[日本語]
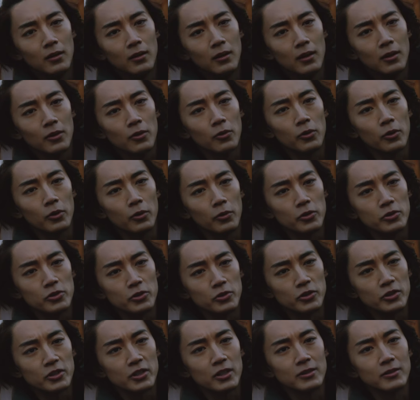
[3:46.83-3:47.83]
あの子にこれ以
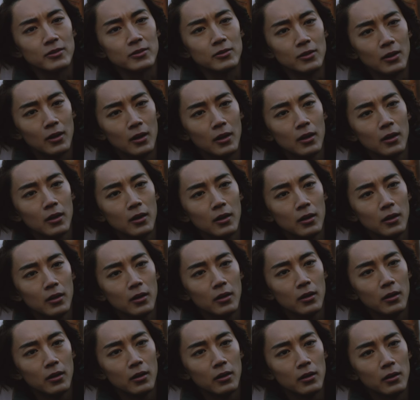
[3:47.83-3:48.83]
上近づくな
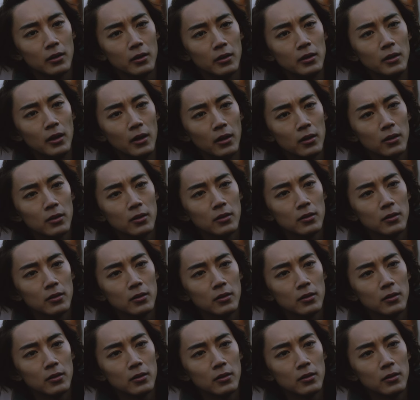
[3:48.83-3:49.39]
いいな